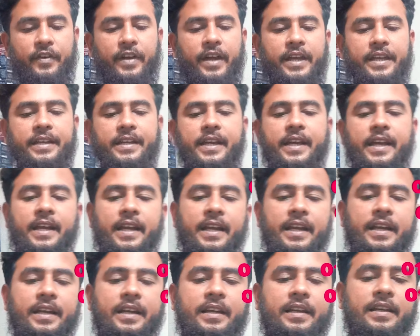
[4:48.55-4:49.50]
রাইট
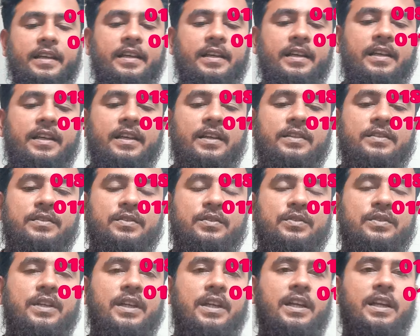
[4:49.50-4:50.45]
হ্যান্ড সো
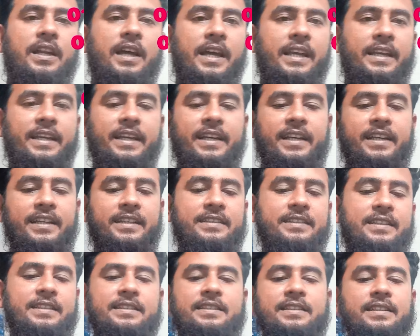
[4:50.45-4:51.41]
যারা রাইট হ্যান্ডে
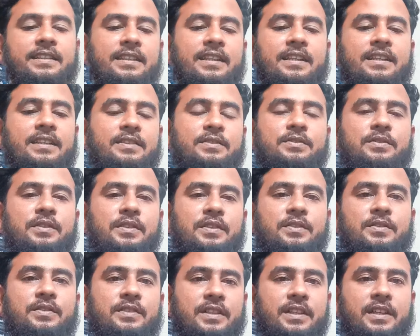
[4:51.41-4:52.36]
চাচ্ছেন তাদের জন্য
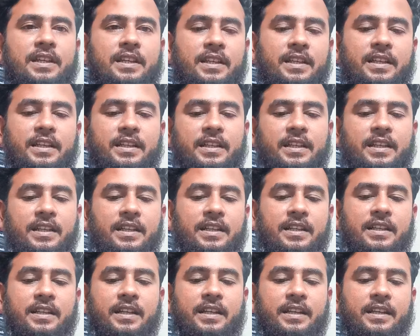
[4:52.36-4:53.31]
হচ্ছে এই রিলটা
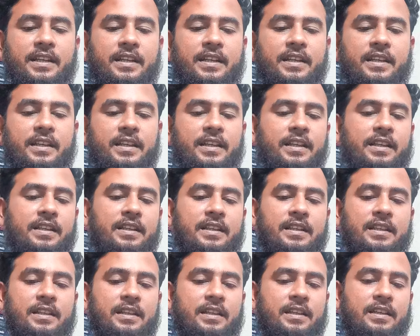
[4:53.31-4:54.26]
এটা রাইট হ্যান্ডের রিল
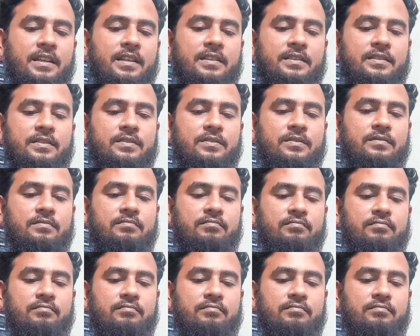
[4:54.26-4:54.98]
সো